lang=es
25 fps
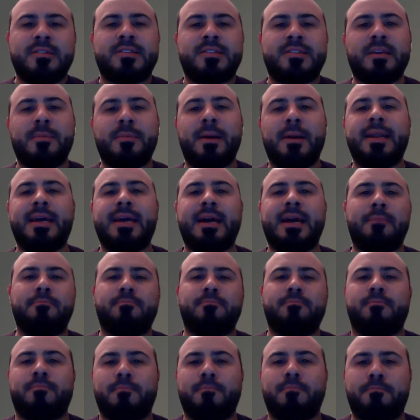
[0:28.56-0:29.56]
Semana
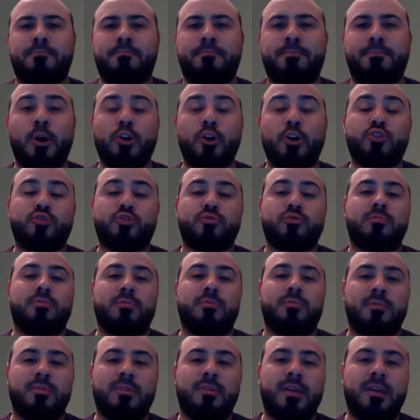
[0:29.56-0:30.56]
post
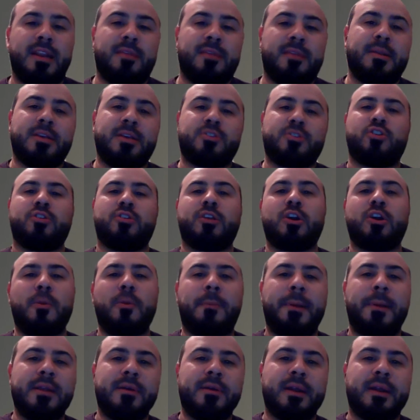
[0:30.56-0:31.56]
eliminación de
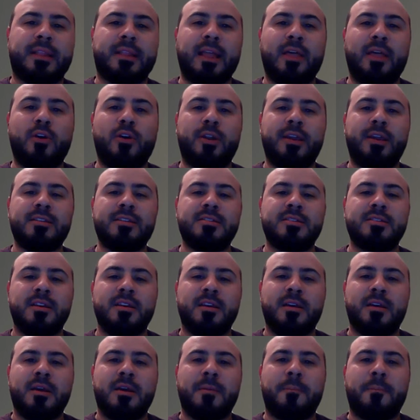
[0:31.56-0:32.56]
Copa Libertadores,
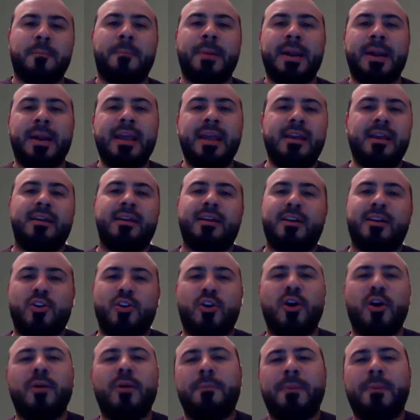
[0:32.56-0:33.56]

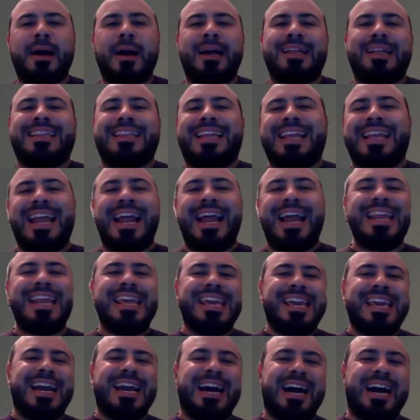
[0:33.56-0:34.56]
pre-Copa de la
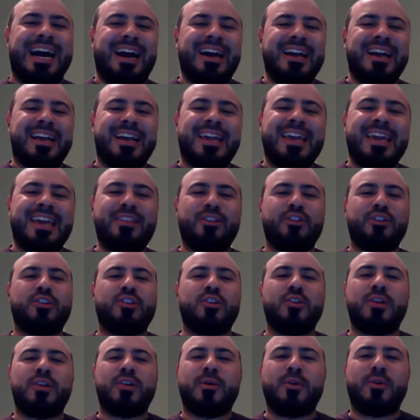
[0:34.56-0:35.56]
Liga. Esto
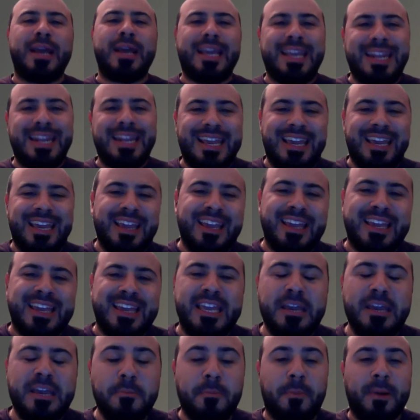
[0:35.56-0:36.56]
tiene una vorágine
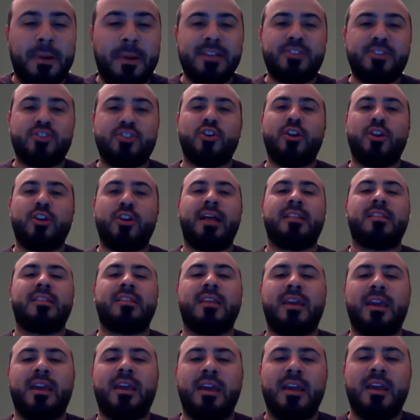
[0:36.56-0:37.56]

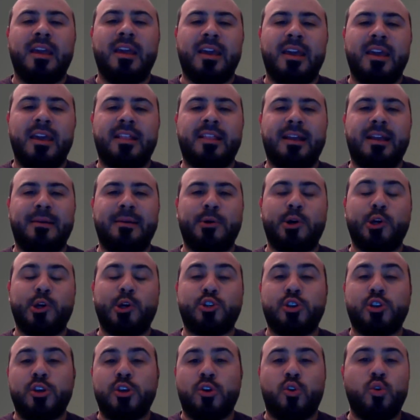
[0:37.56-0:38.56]
impresionante.
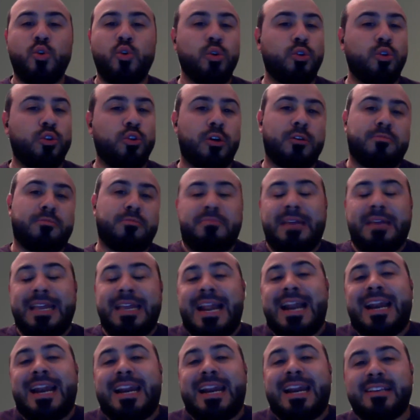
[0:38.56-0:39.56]
Estamos justo en
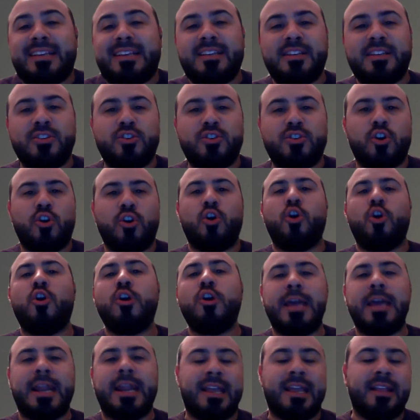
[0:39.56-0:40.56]
el receso
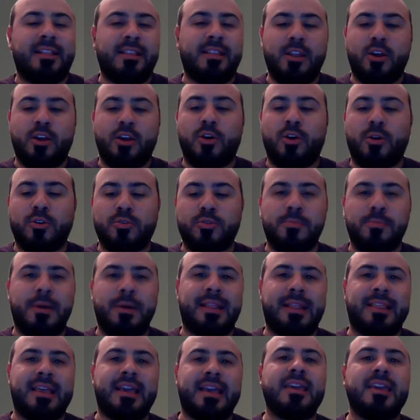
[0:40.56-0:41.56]
hoy argentino,
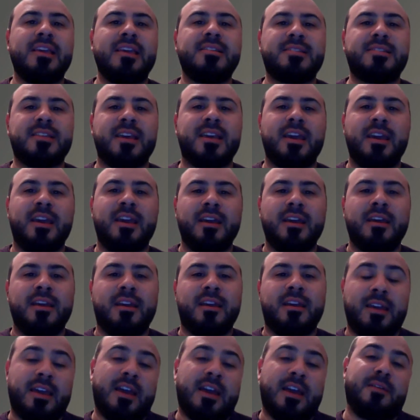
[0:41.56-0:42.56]
martes 15,
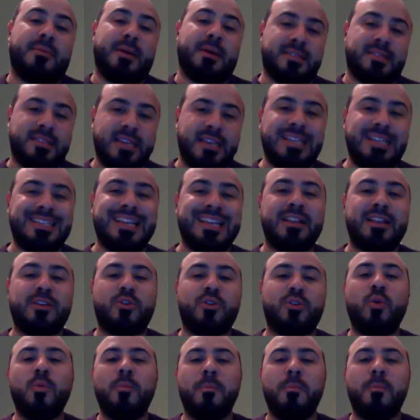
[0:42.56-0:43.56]
que además es
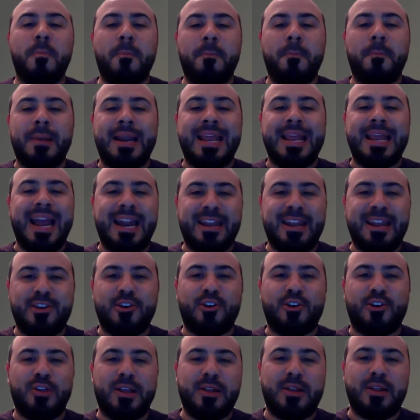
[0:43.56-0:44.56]
el
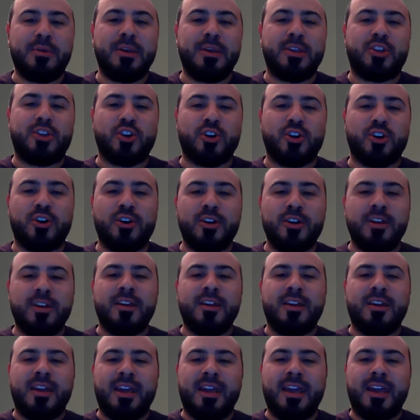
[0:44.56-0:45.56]
cumpleaños del bicho,
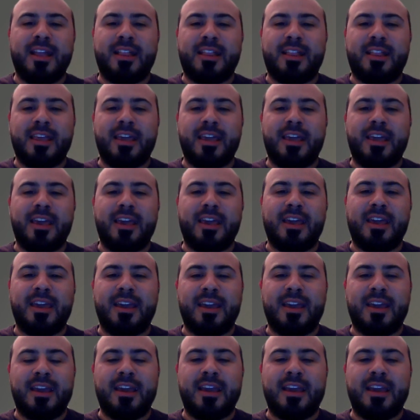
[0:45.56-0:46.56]

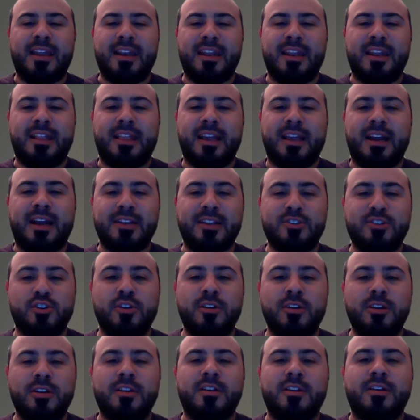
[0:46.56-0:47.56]
este, en este
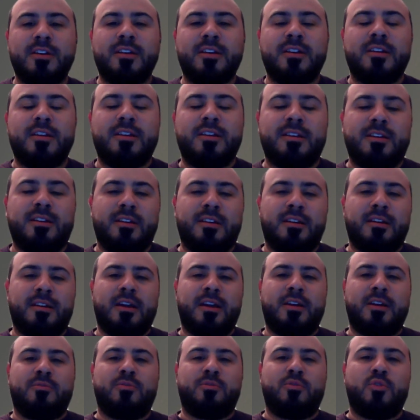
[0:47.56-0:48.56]
caso,
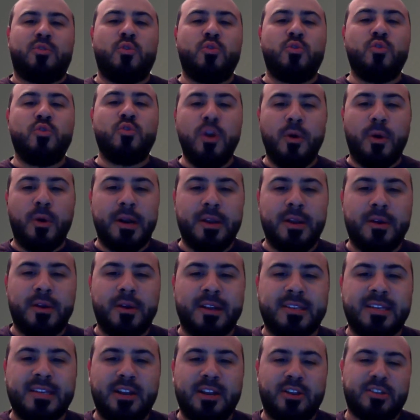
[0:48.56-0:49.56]
un nuevo
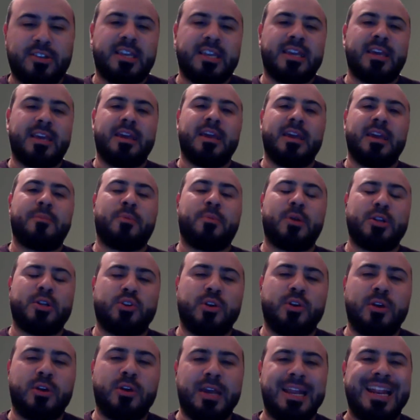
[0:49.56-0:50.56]
aniversario, así que por
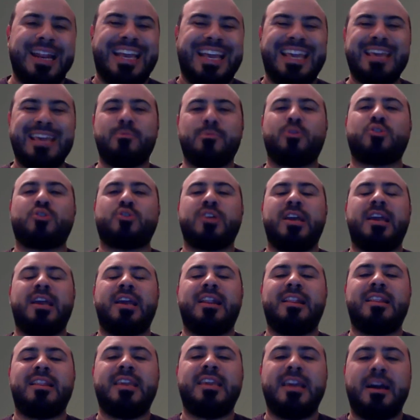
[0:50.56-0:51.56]
eso elegimos
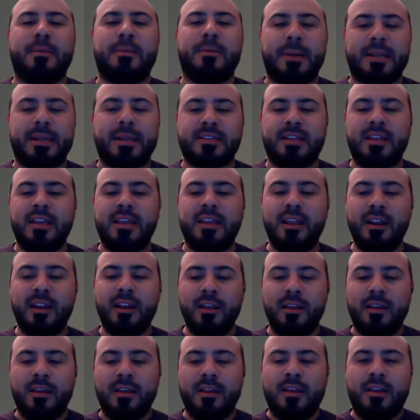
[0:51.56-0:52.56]
el día para
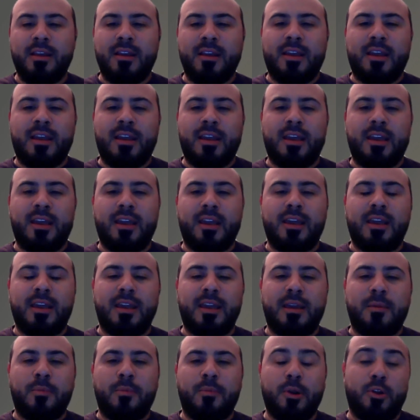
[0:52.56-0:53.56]
salir.
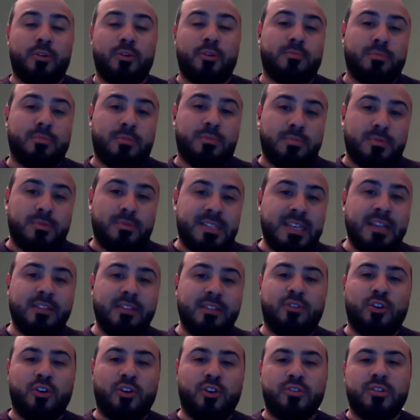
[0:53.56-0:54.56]
Eh, bueno,
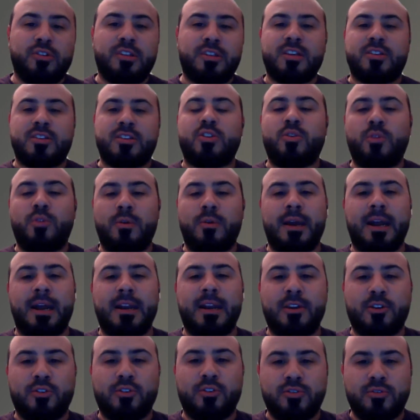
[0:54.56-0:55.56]
119
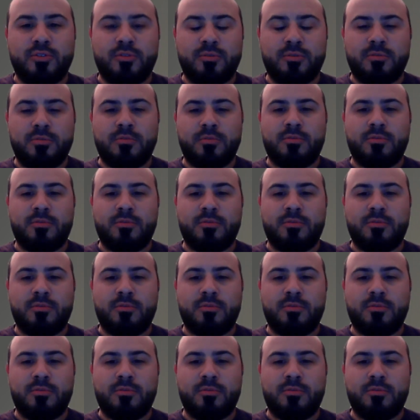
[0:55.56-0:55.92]
años,